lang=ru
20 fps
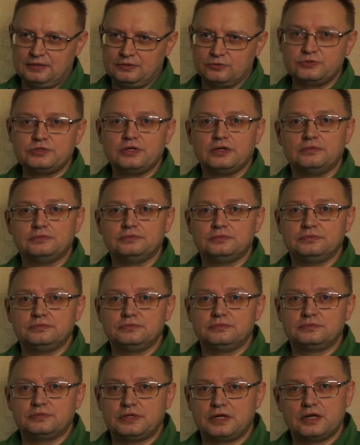Друзья,
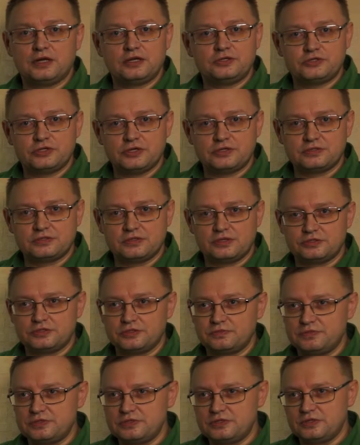вторая часть
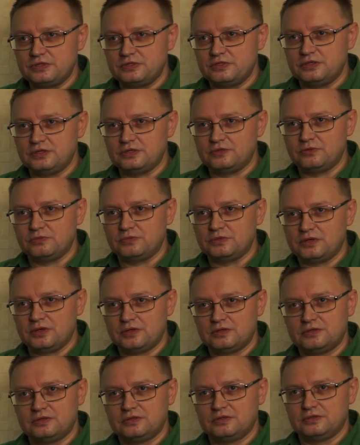нашей беседы о том,
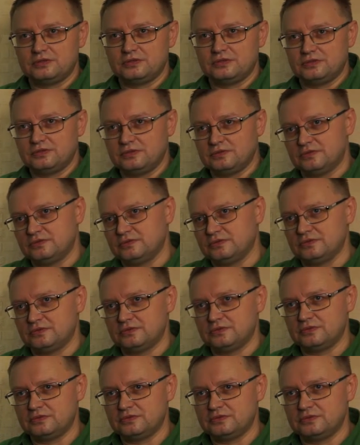как э,
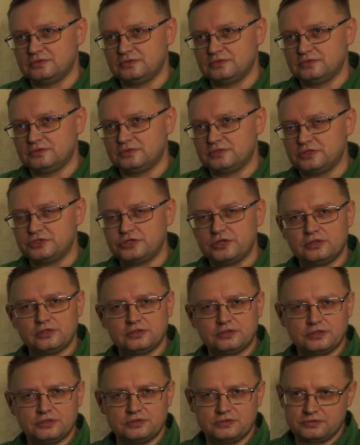
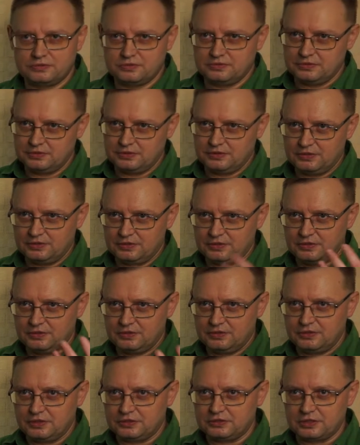сначала
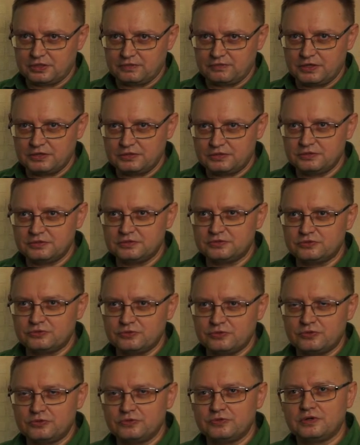открывать
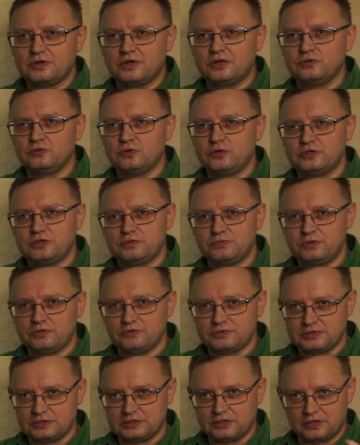историю экрана, а
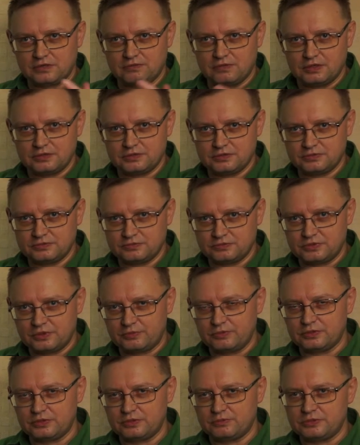теперь закрывать. Вот
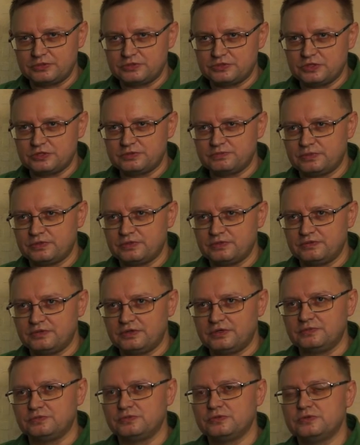об этом мы сейчас
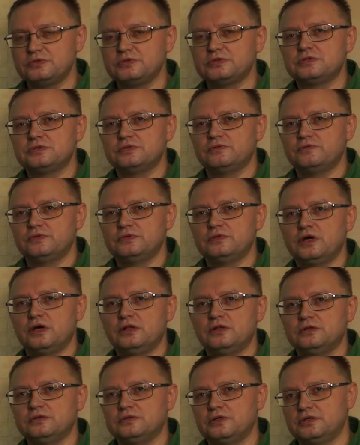поговорим. То есть
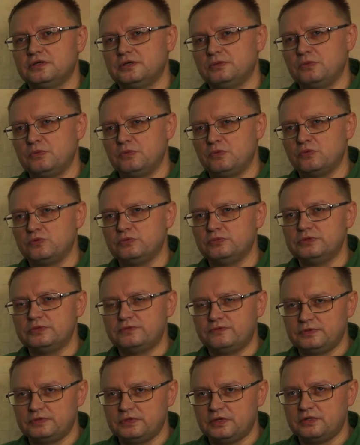финалы, какими могут быть
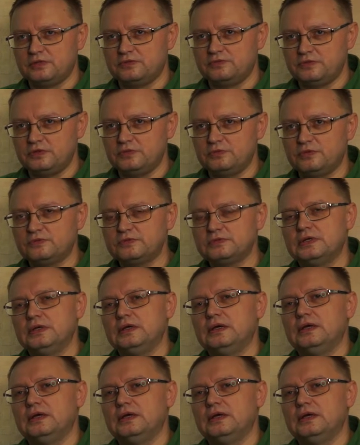финалы фильмов.